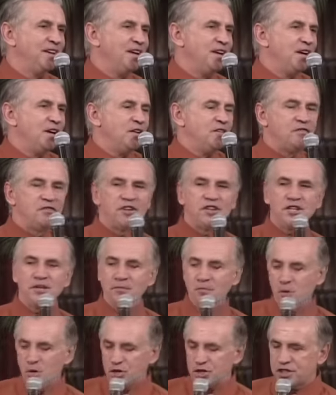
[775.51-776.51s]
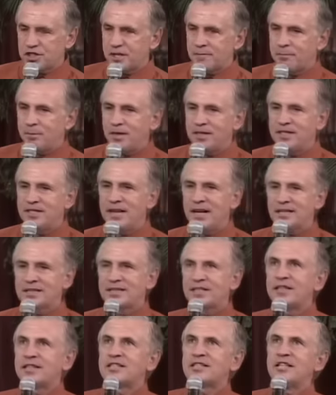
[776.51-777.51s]
Вы не можете
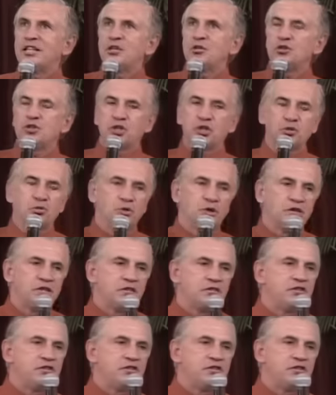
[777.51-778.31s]
подняться на следующий уровень,